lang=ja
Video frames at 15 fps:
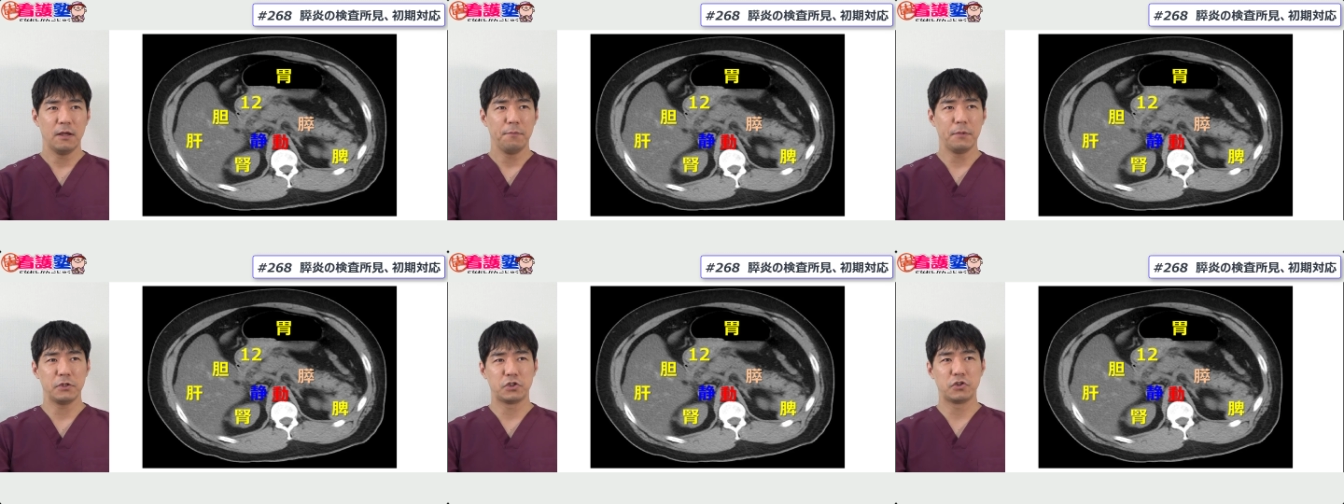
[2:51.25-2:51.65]

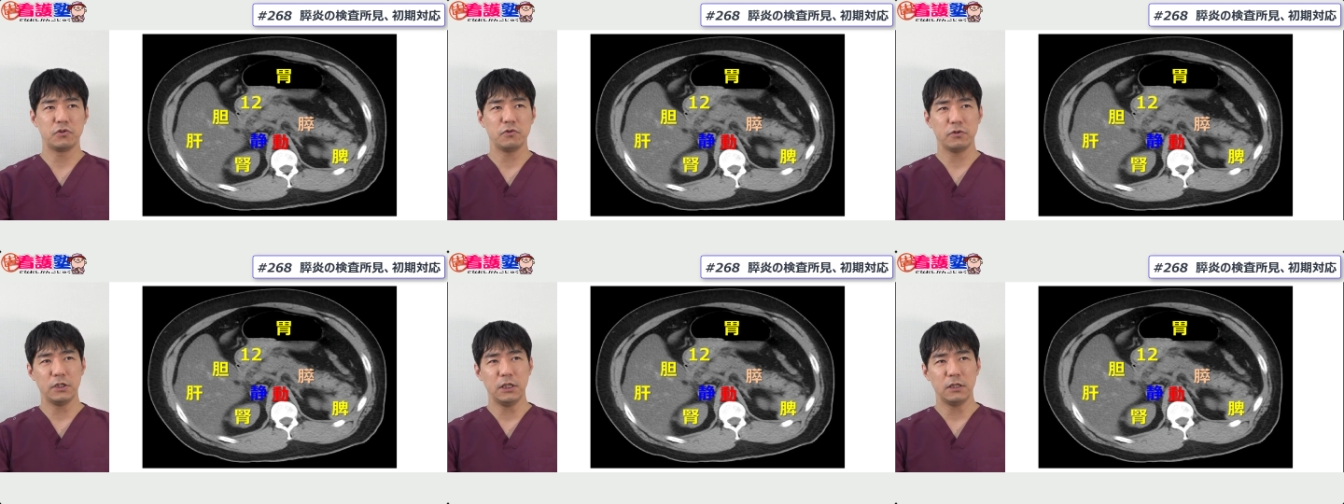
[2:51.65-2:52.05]
まあ、
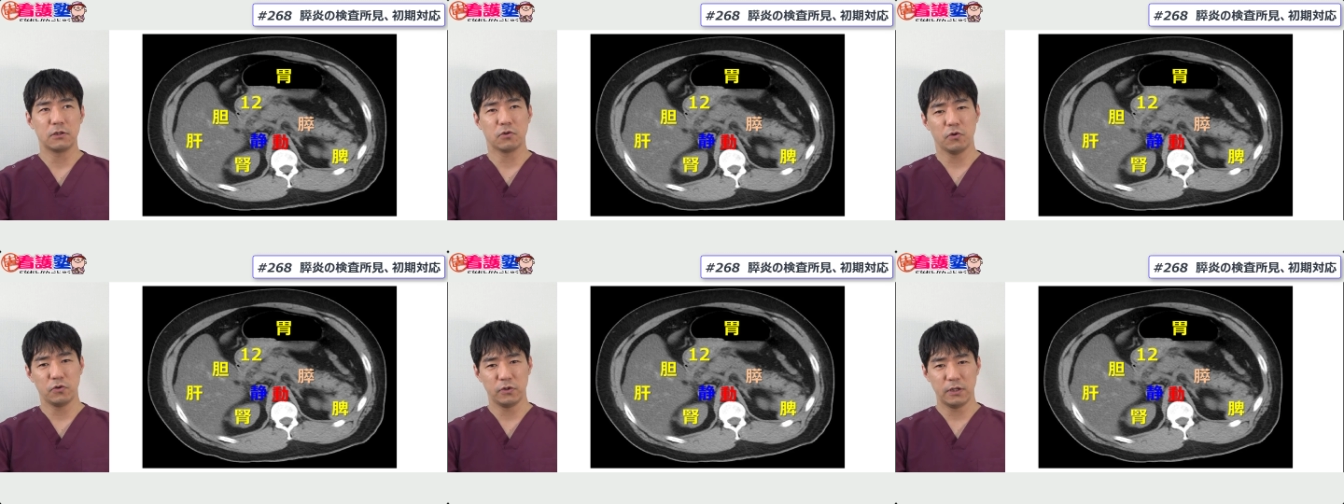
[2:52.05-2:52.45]

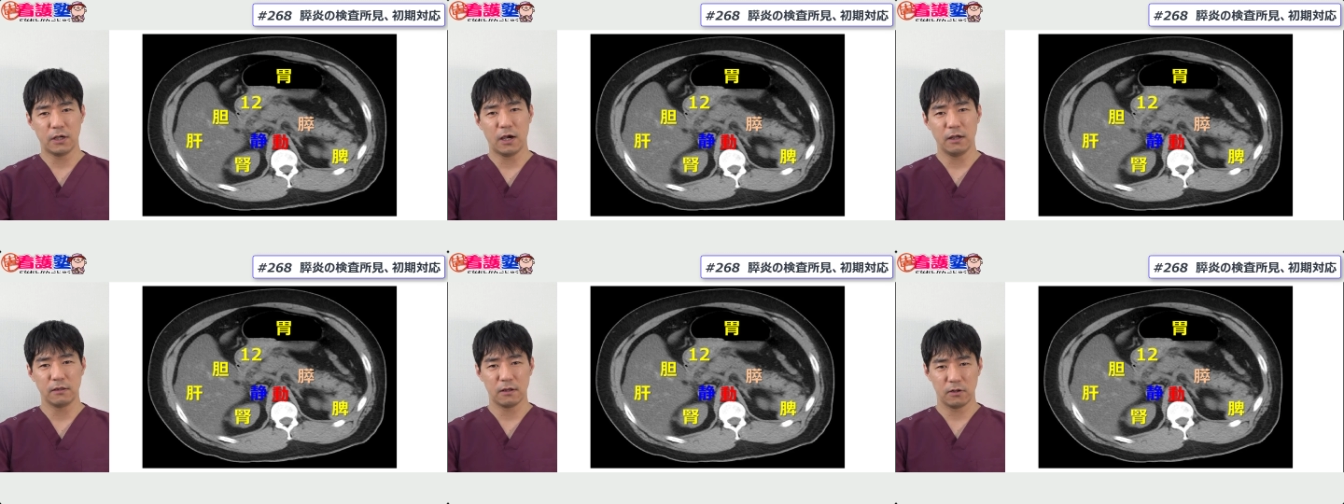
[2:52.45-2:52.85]
12というふうに
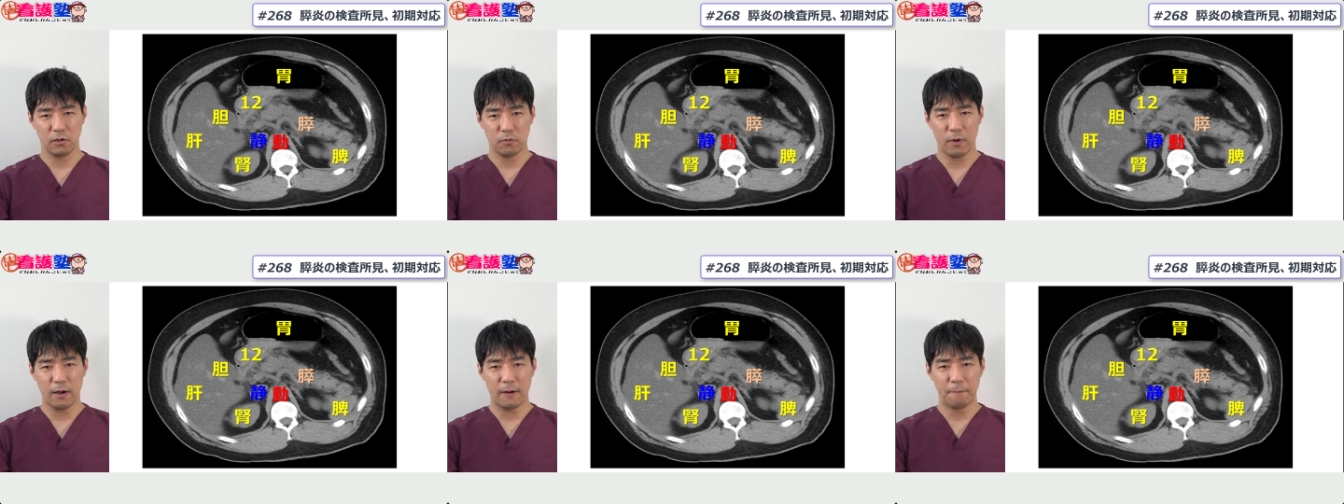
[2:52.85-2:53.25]
書いてある
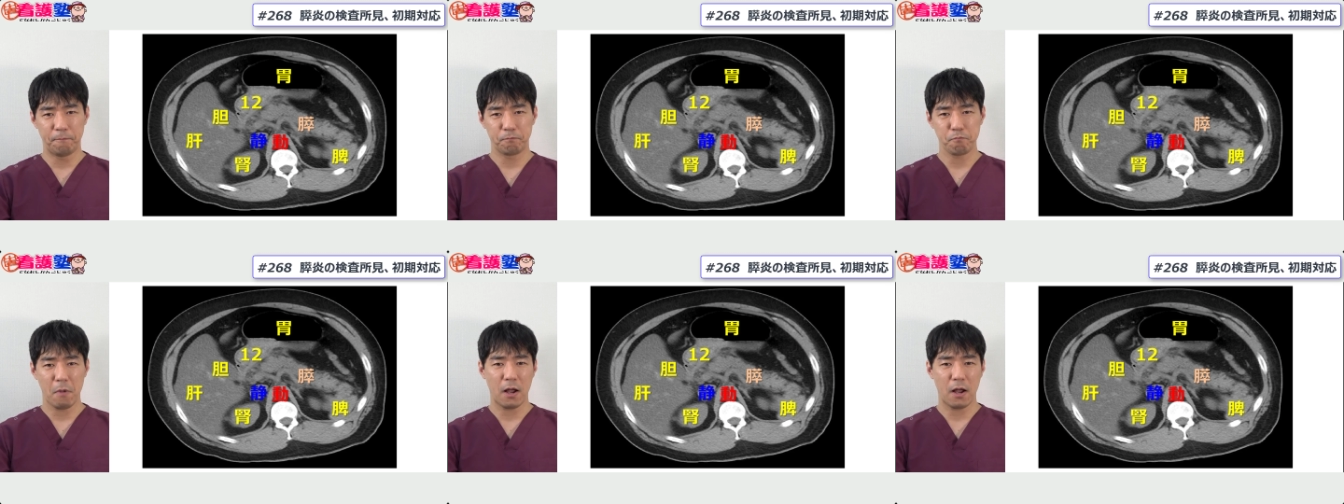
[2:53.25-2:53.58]
のは、